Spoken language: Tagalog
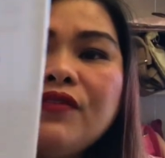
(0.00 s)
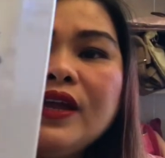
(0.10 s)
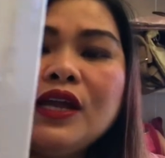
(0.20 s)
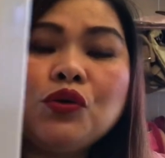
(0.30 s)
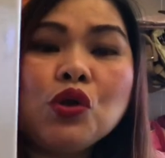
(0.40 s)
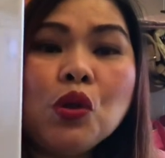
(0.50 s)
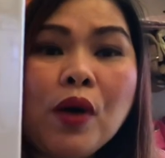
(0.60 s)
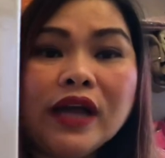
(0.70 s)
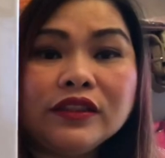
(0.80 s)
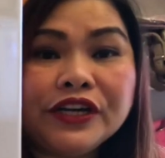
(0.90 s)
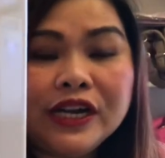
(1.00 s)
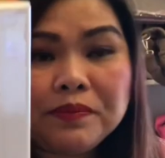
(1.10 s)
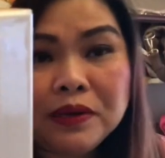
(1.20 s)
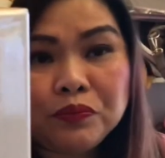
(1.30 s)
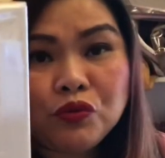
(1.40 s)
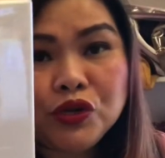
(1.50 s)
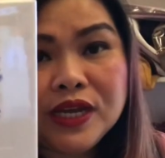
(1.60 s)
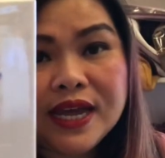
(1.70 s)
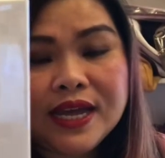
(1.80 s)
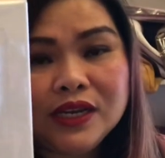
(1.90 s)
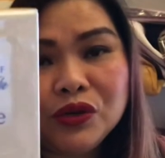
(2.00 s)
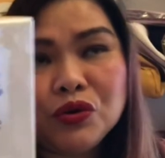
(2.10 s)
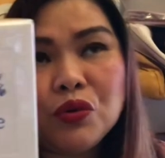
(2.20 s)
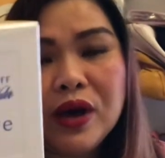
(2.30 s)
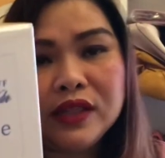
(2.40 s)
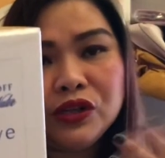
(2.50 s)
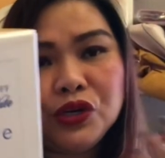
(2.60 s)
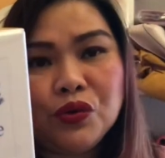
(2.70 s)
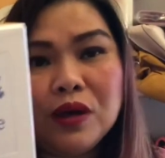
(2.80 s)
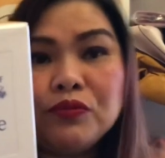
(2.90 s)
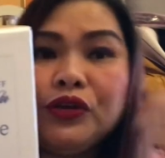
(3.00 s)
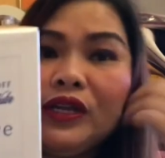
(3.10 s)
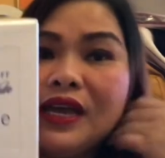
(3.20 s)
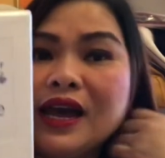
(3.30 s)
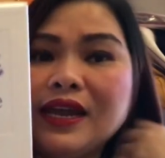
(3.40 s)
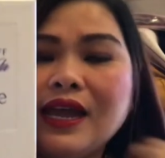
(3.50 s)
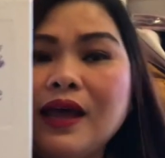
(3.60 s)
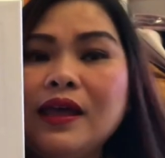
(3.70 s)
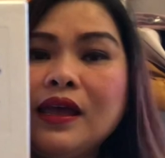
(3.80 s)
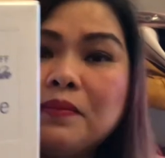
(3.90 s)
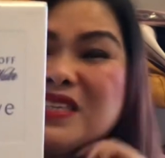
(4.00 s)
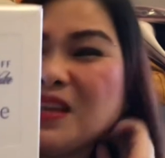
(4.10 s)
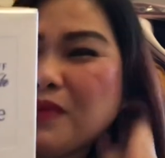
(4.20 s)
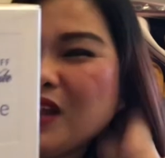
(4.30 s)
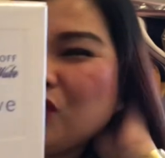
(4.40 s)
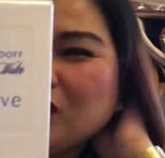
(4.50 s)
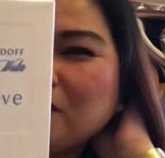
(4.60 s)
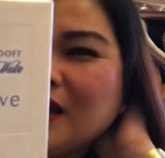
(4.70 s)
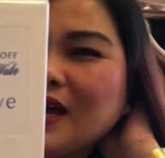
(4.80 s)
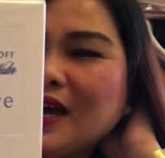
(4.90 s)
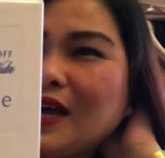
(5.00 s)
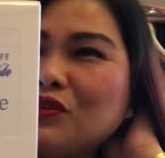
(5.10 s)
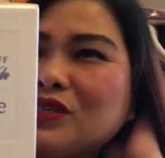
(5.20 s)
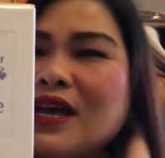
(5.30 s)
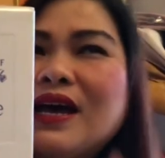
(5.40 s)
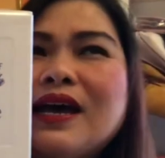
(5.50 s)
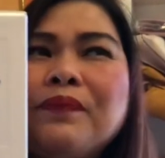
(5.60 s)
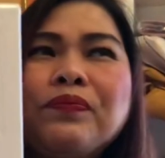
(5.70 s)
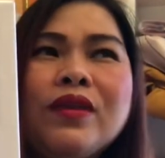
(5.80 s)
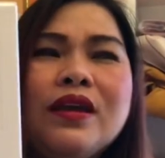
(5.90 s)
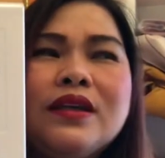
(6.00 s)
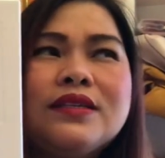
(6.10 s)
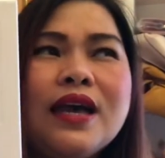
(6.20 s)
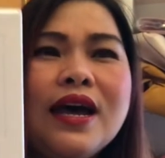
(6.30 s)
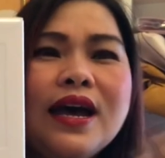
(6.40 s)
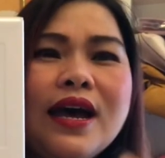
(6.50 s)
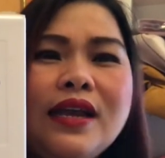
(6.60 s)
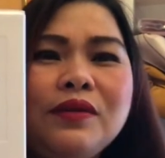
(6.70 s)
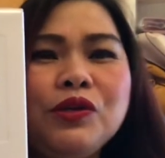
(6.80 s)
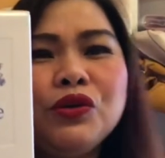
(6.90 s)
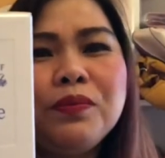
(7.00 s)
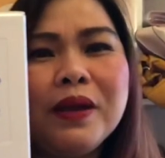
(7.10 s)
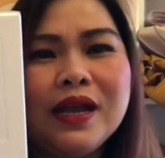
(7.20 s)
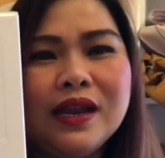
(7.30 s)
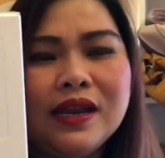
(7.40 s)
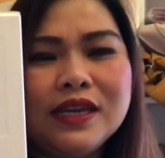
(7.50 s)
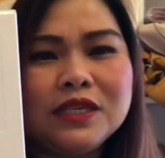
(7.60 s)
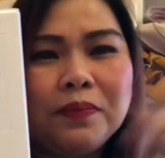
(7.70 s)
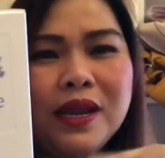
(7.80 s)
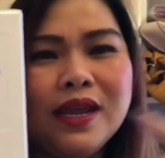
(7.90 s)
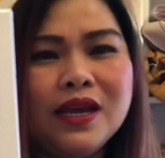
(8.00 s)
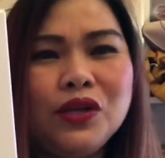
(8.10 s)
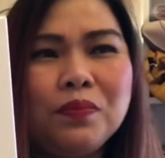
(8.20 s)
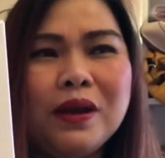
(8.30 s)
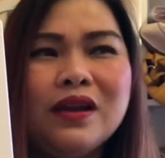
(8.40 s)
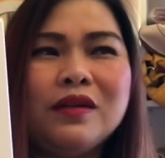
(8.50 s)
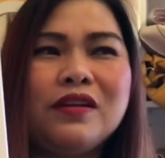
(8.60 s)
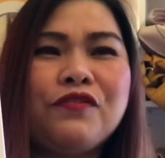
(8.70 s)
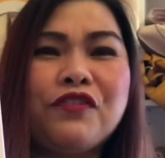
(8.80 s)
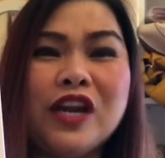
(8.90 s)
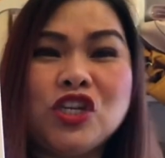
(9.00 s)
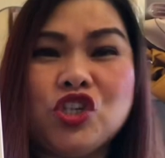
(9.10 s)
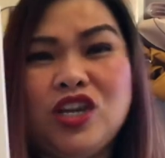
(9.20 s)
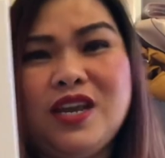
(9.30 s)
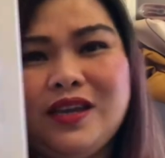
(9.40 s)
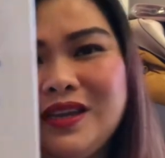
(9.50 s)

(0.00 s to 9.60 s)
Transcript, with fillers: Ayan, cool water naman po 'yan. Yung cool water yung amoy niya kaya mas maano rin maano sa sa alam mo yun pagka nag-spray kayo parang refreshing.